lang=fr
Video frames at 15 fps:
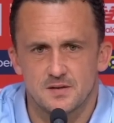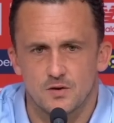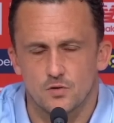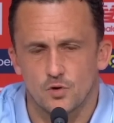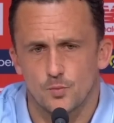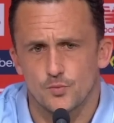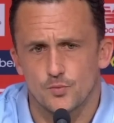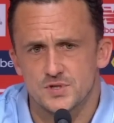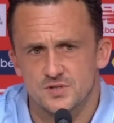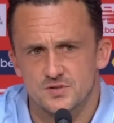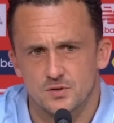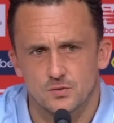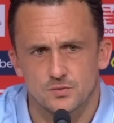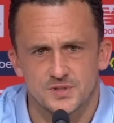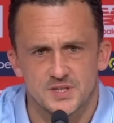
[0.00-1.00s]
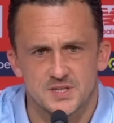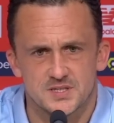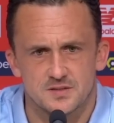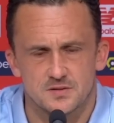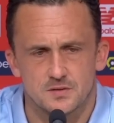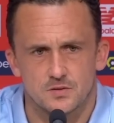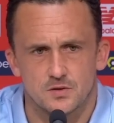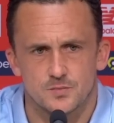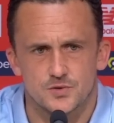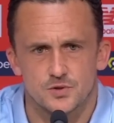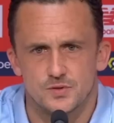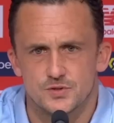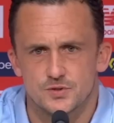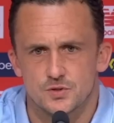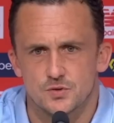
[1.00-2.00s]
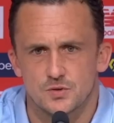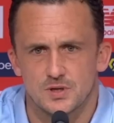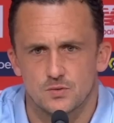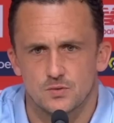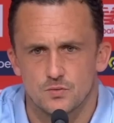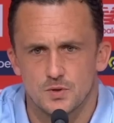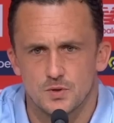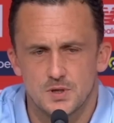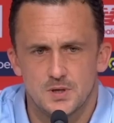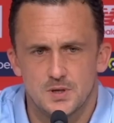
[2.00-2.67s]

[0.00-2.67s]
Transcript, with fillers: encore plus dans un contexte comme celui de ce soir où